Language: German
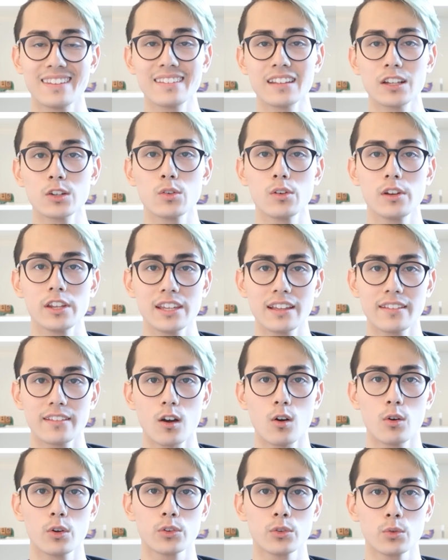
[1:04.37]
es ist natürlich
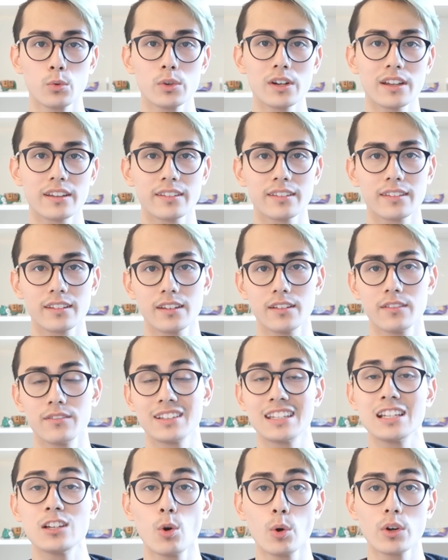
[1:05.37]
jetzt auch so, dass
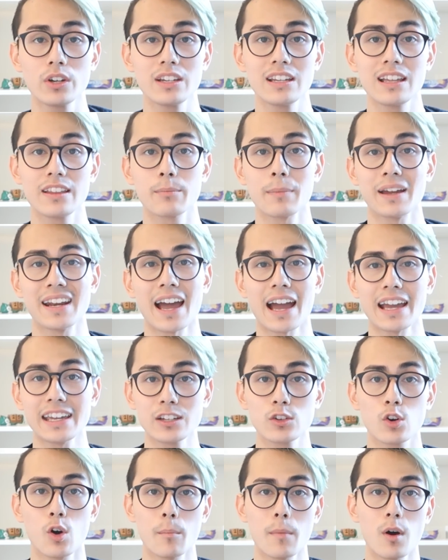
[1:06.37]
äh, die Leute, die jetzt mein
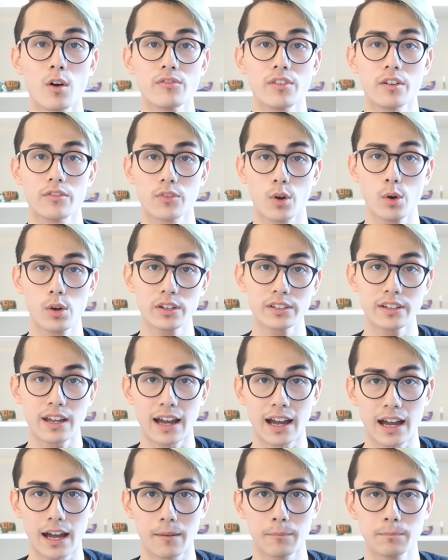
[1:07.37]
Einkommen auch
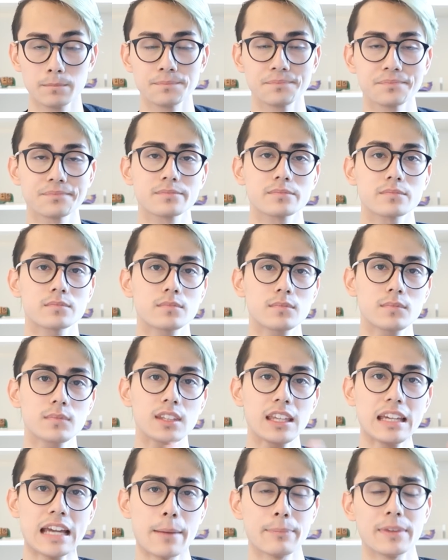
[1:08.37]
verfolgt haben,
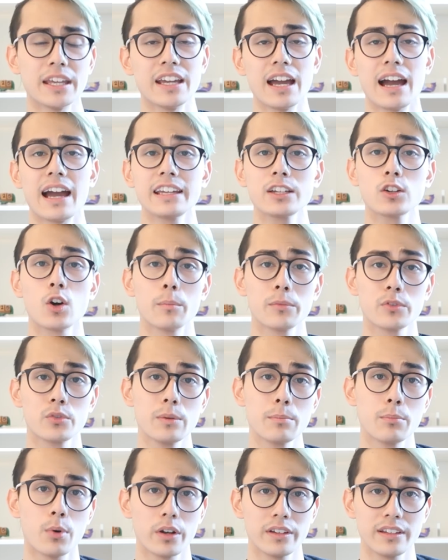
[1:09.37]
habe da ja
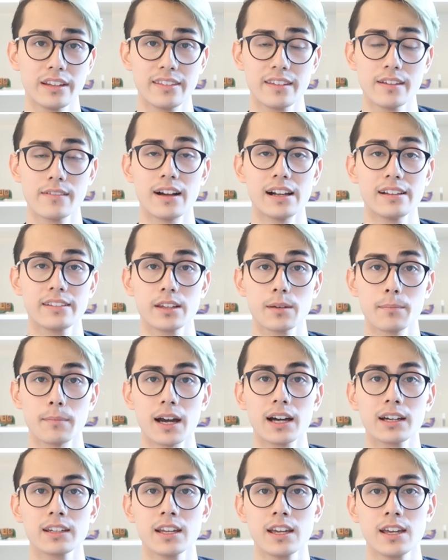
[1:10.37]
Einkommensreport jetzt jeweils
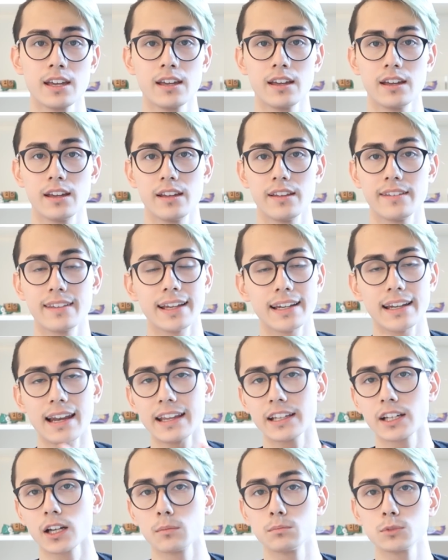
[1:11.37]
gemacht, äh, seit
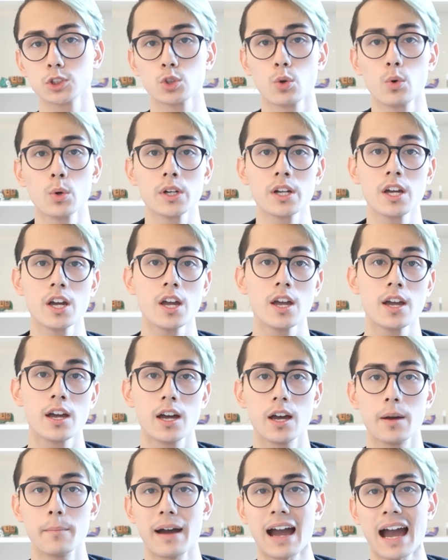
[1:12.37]
längerem schon,
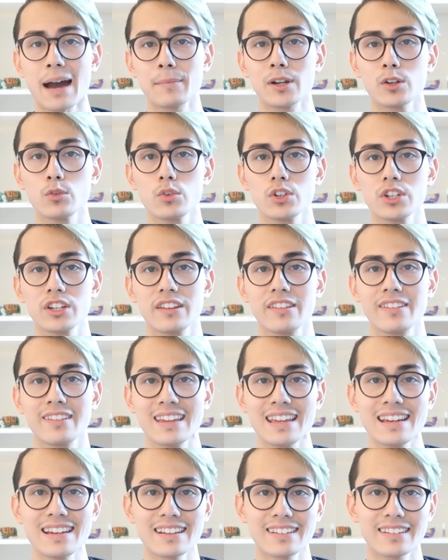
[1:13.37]
ähm, haben natürlich
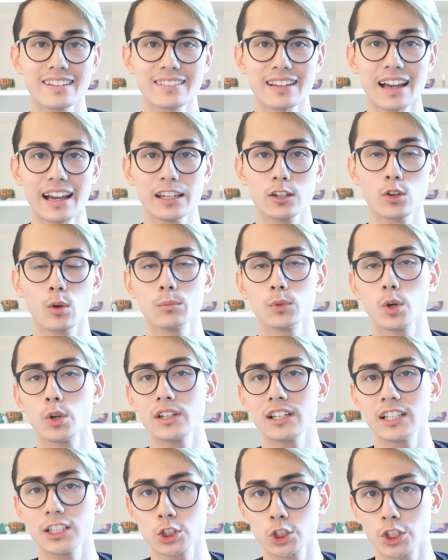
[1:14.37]
gesehen, dass das Einkommen
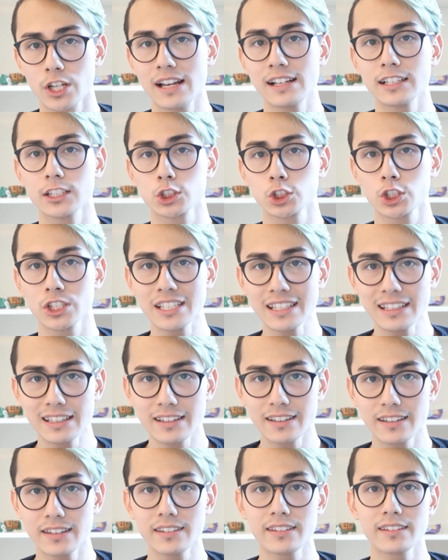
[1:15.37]
deutlich schnell
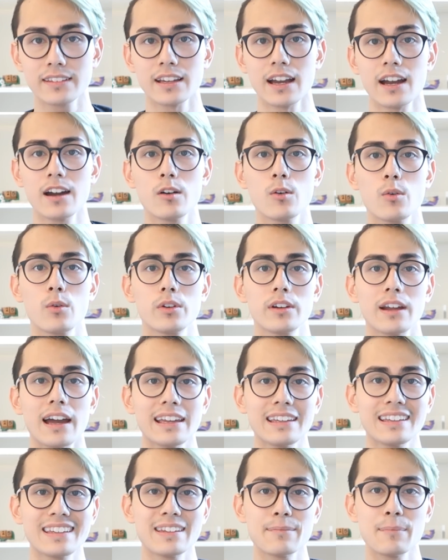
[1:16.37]
gestiegen ist, ja, und
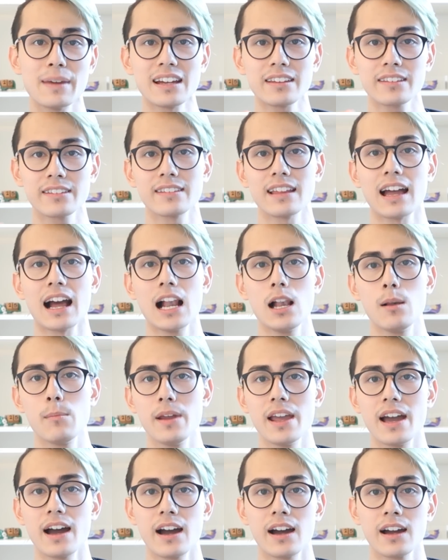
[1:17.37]
eigentlich im ersten
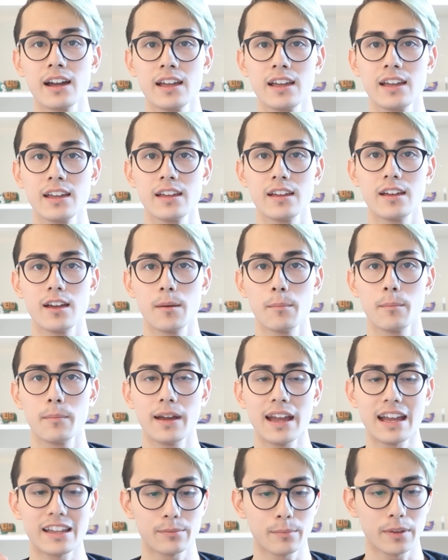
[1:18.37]
Halbjahr
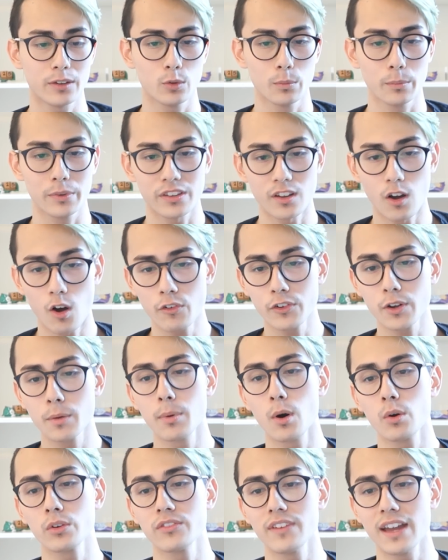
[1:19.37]
ähm, erstmal so ein bisschen
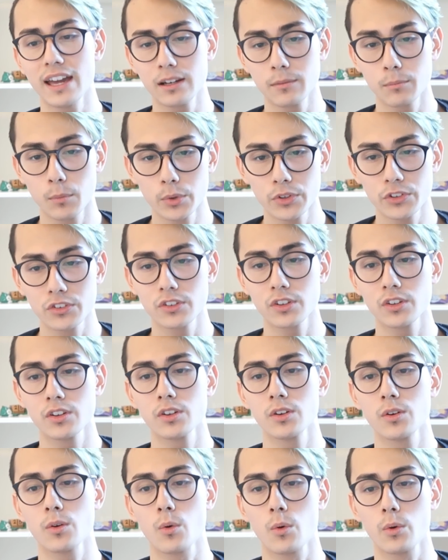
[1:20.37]
aufgebaut werden
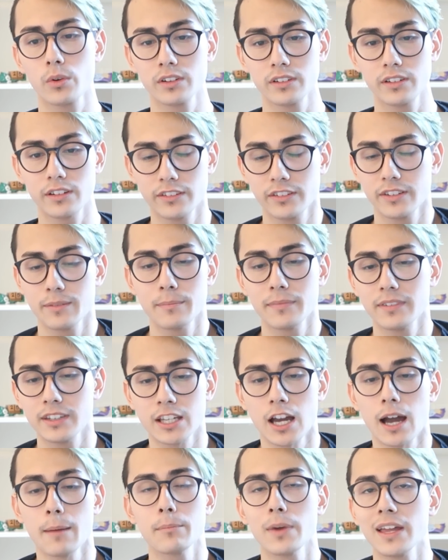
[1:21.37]
musste. Und also
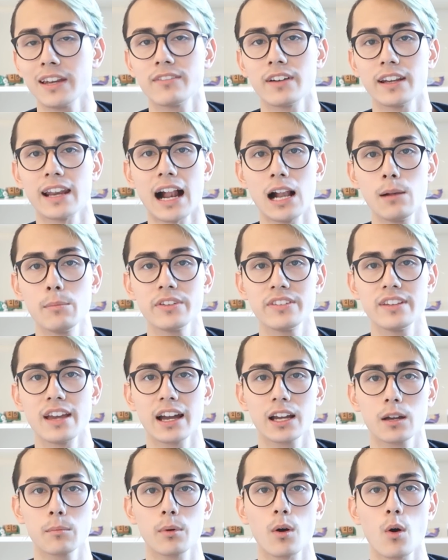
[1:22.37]
ich habe etwa ein halbes
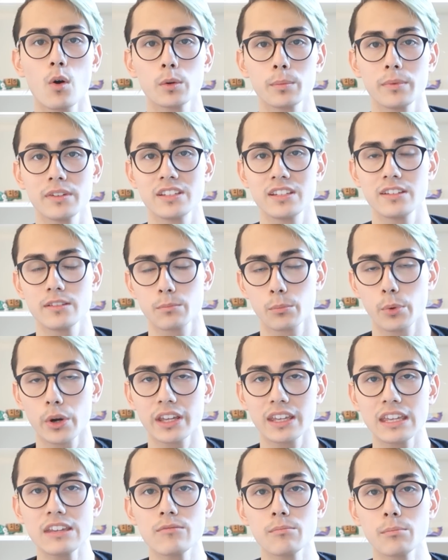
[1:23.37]
Jahr gebraucht, bis ich diesen
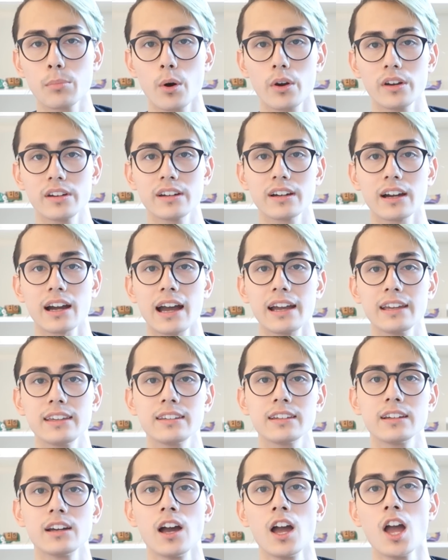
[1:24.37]
Break-Even-Point
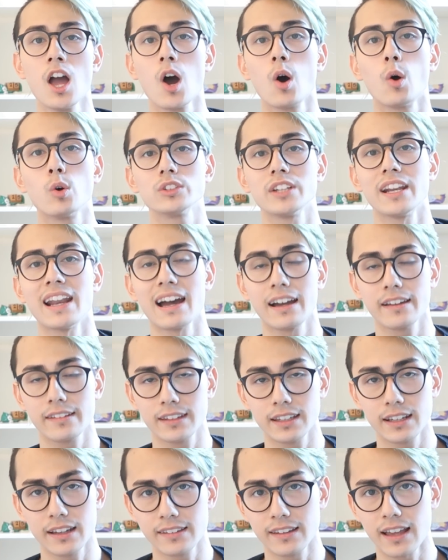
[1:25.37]
erreiche. Und danach
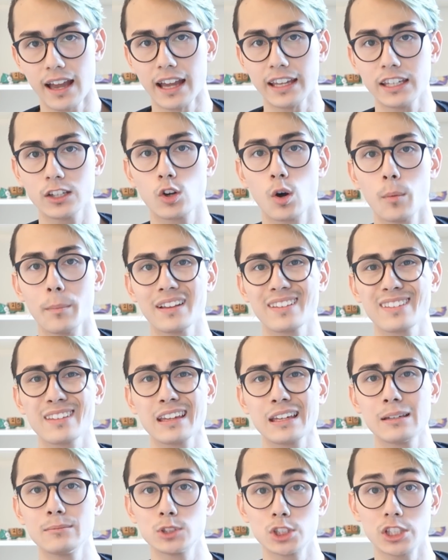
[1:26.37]
ist ja das Einkommen
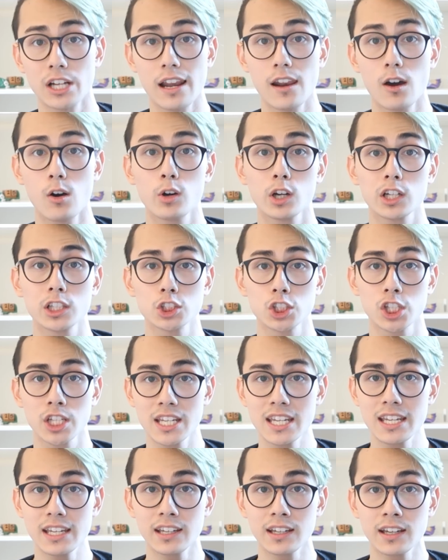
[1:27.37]
extrem schnell auch
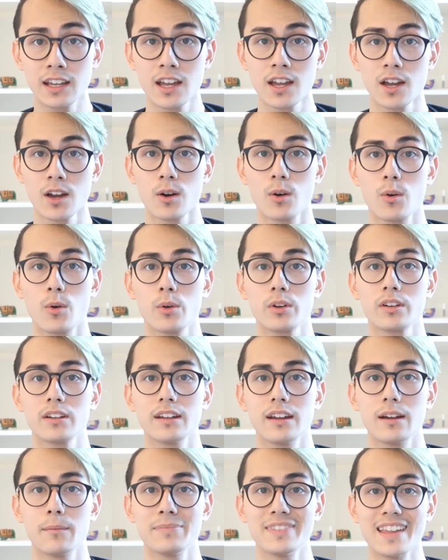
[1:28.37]
gestiegen.
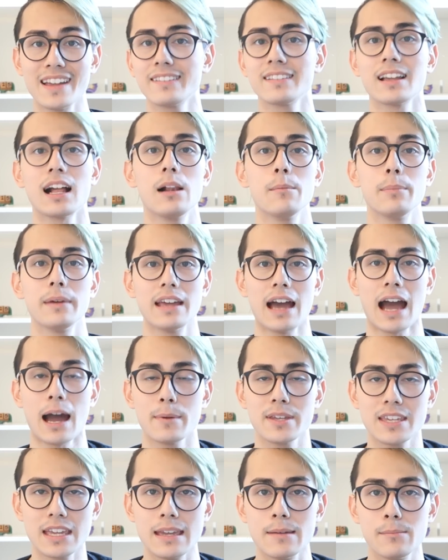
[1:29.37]
Und ähm, deshalb
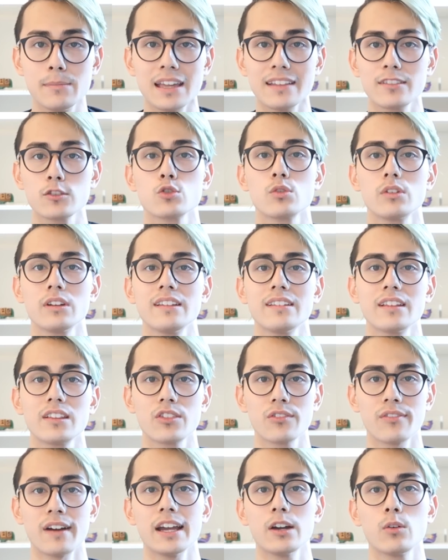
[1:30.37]
habe ich eben jetzt schon diese
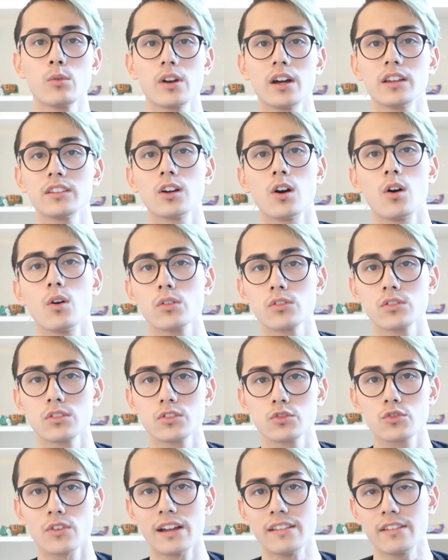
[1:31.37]

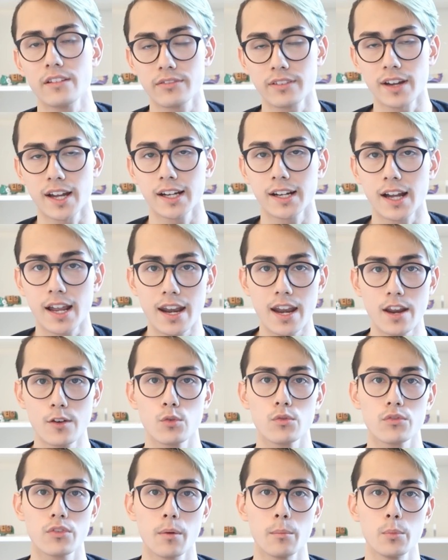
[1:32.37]
200.000 Schweizer Franken an
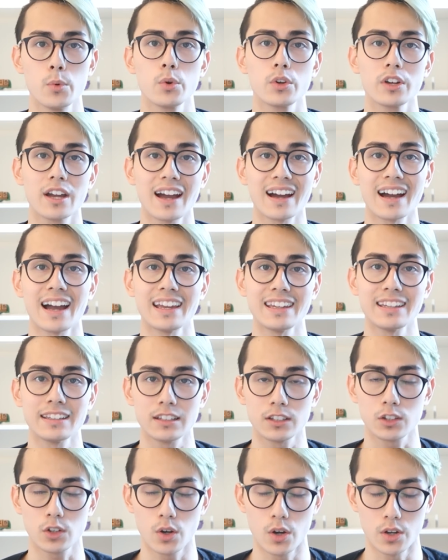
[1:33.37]
Nettovermögen
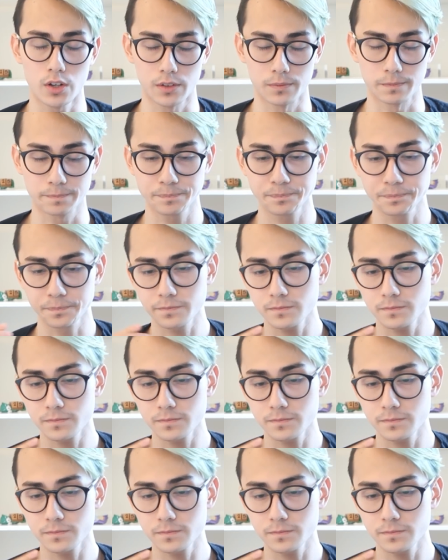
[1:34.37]
erreichen können